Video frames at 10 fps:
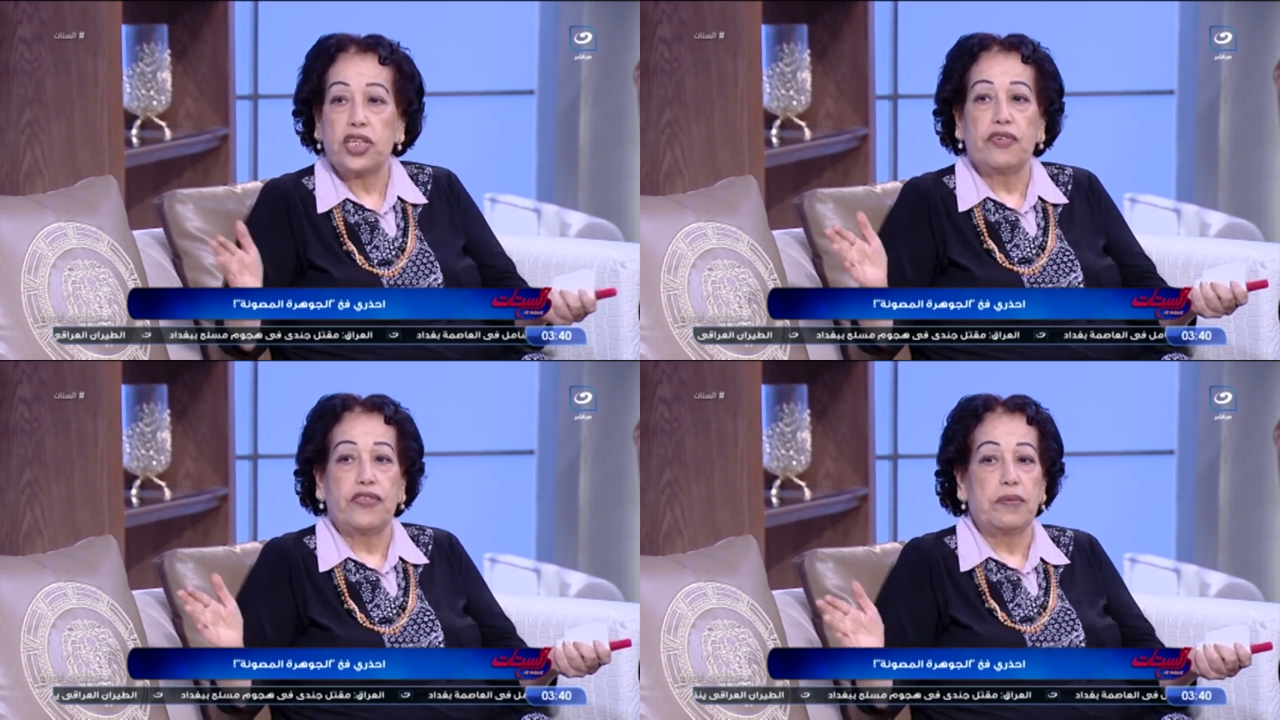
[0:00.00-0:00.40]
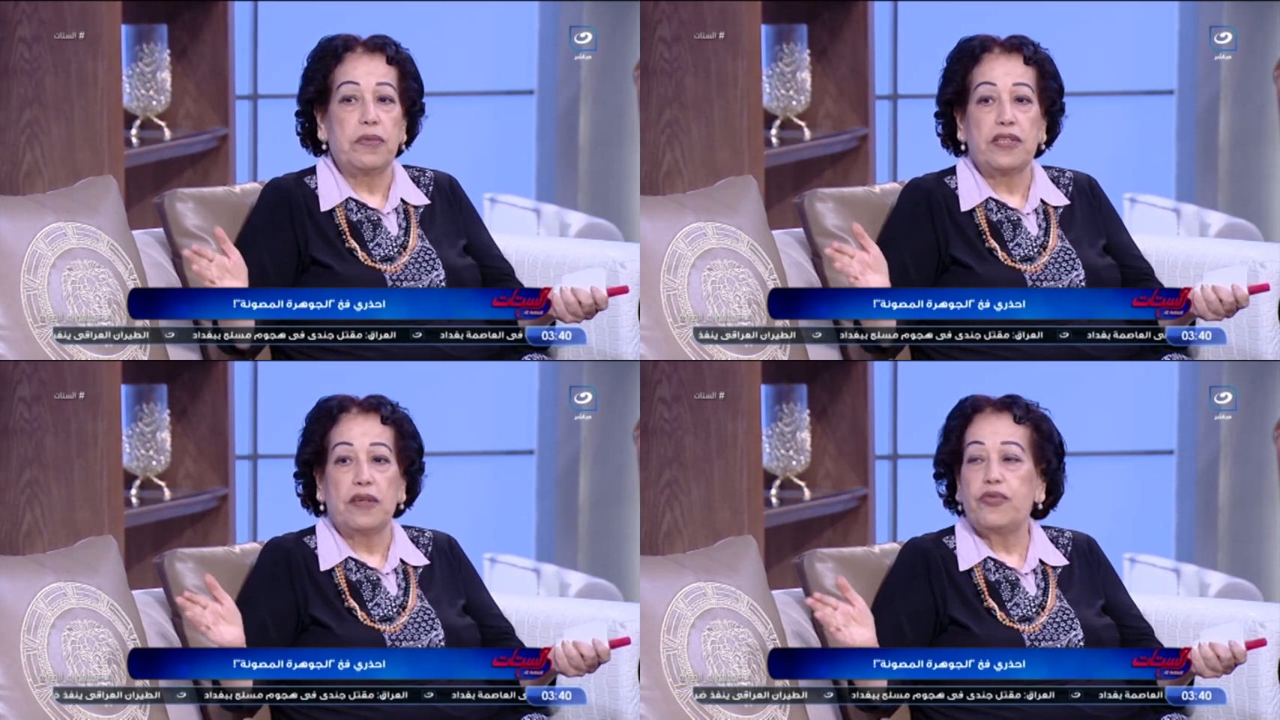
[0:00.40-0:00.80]

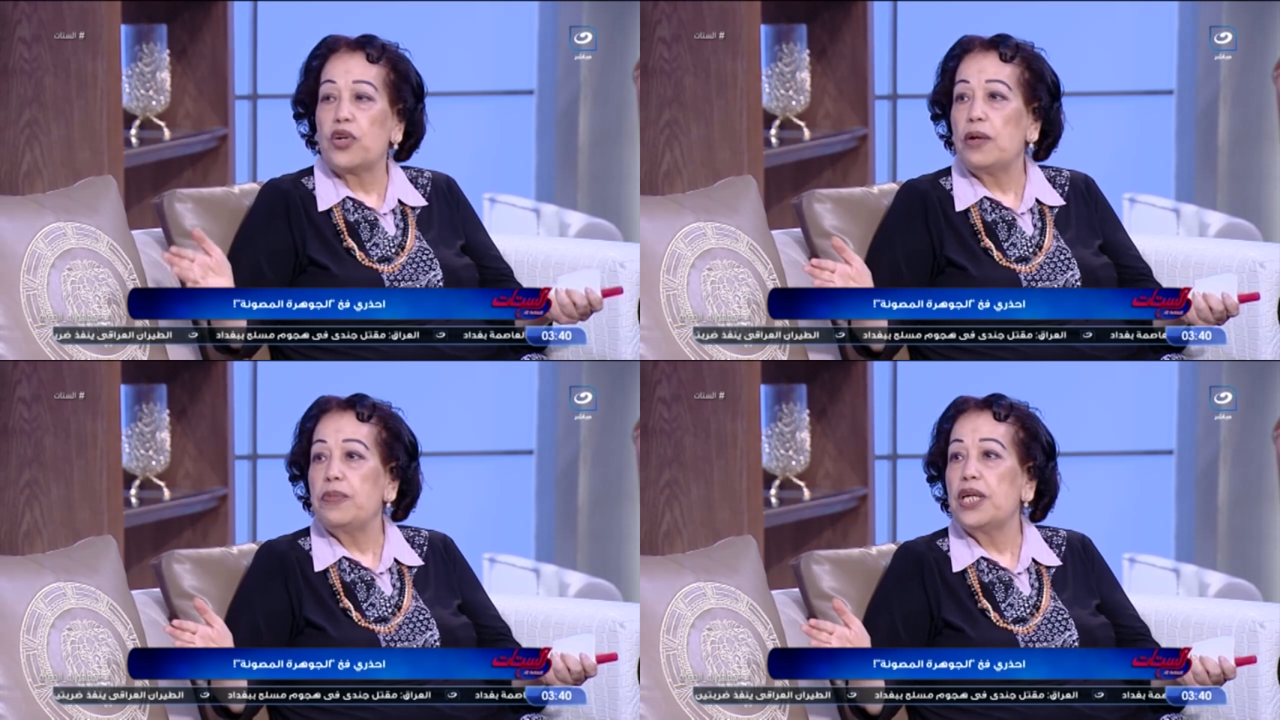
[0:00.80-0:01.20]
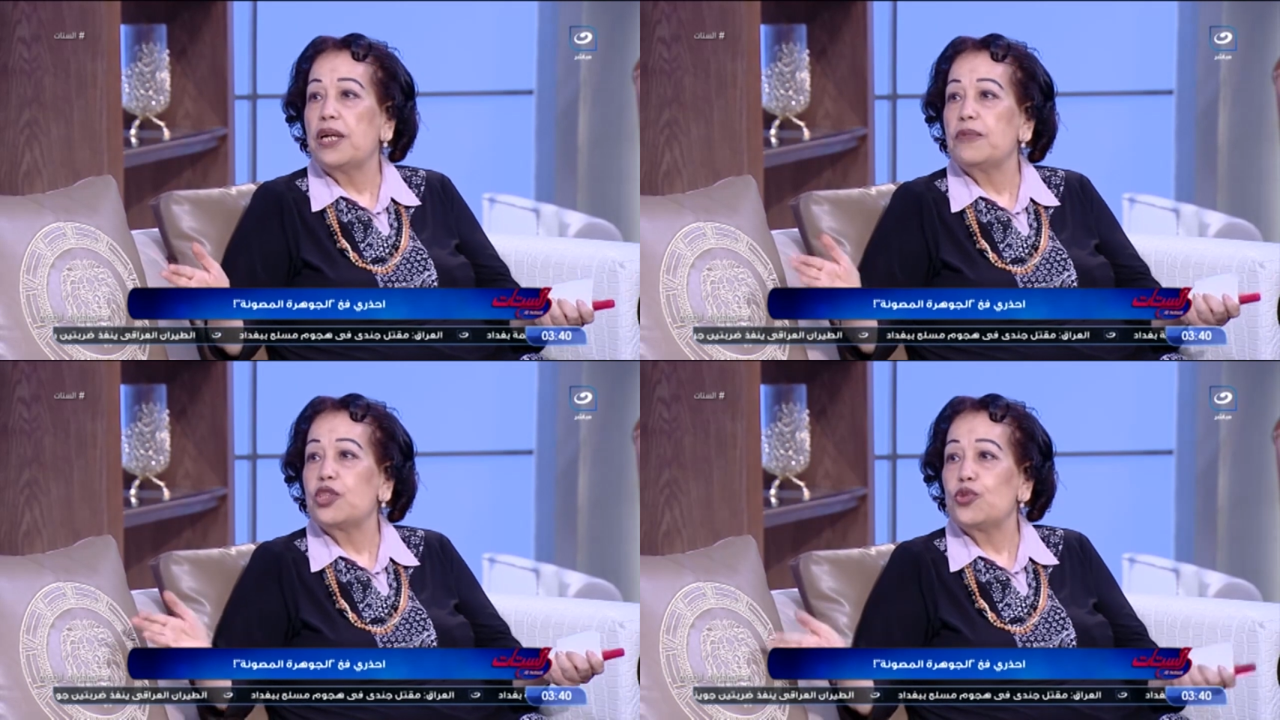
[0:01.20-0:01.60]
فاكتشفت مثلا في
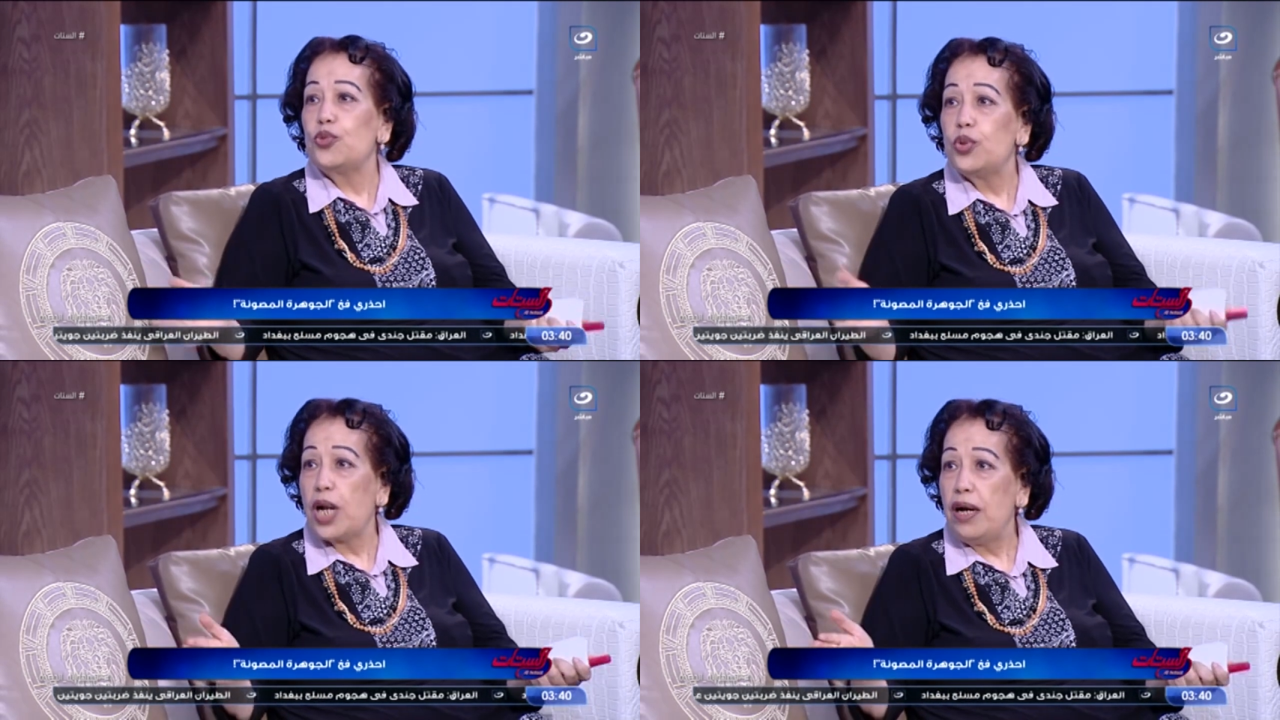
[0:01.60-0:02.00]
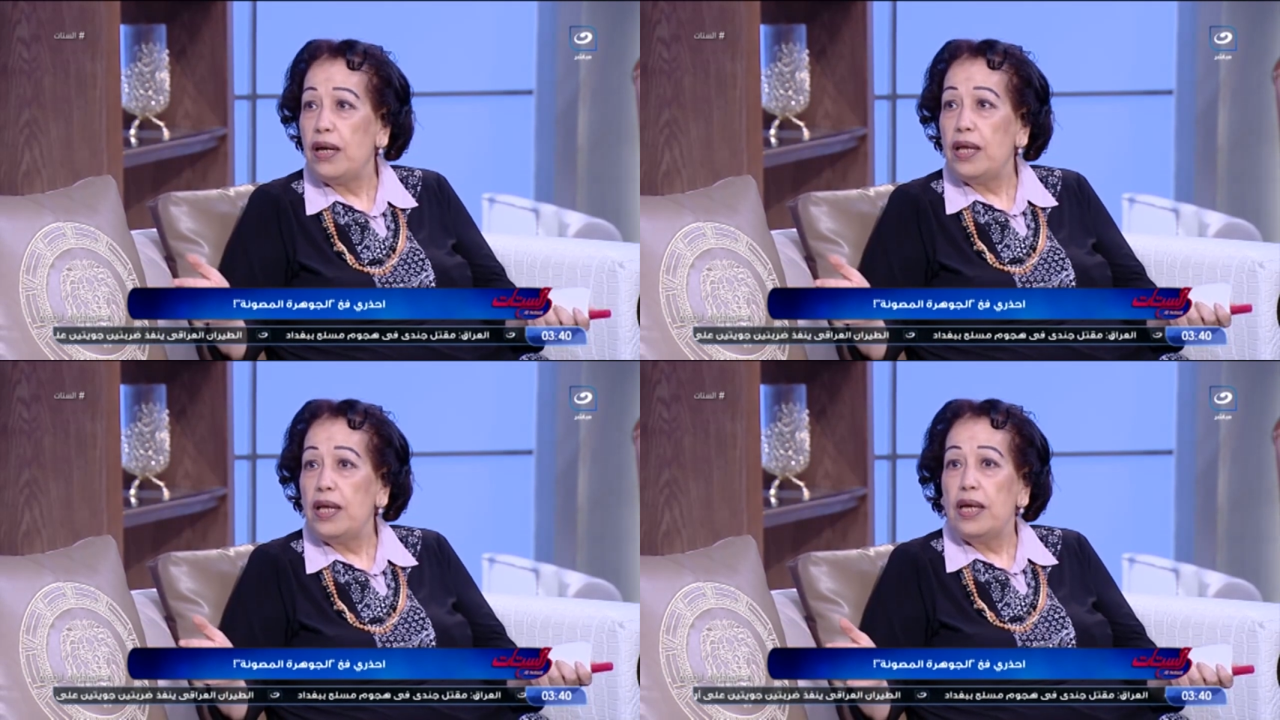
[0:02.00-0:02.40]
قبيلة
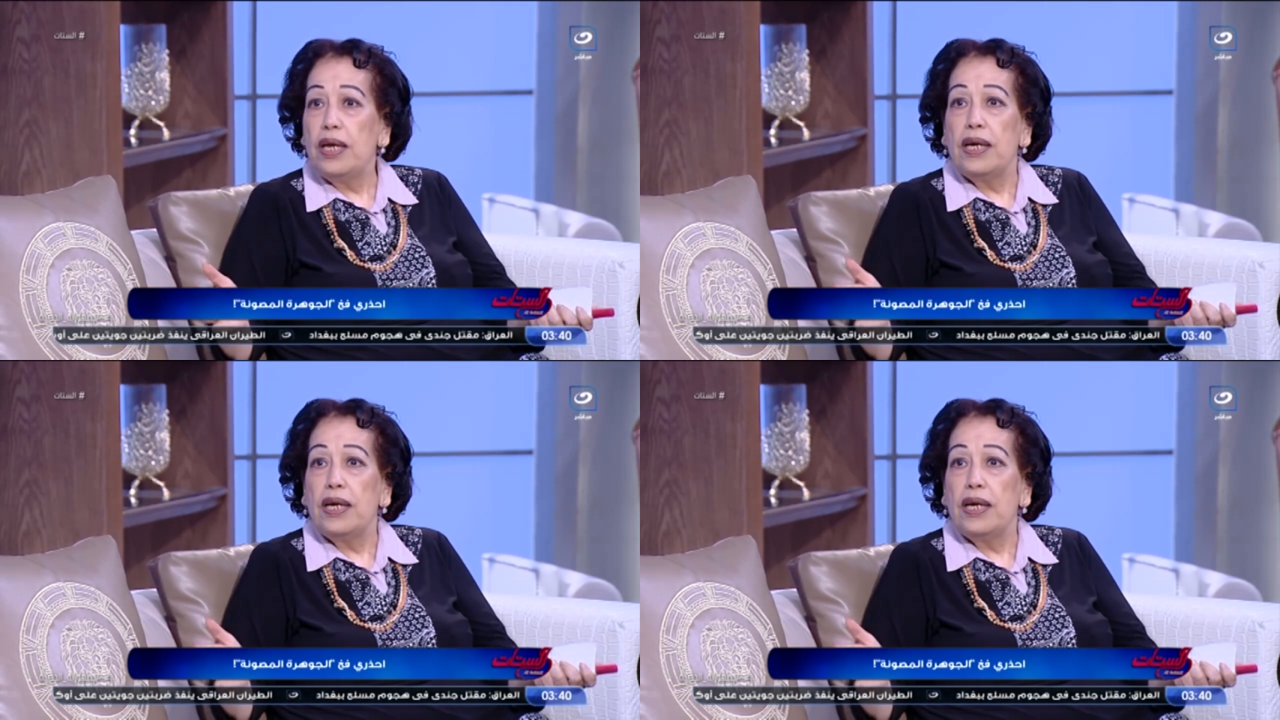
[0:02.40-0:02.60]
مشهورة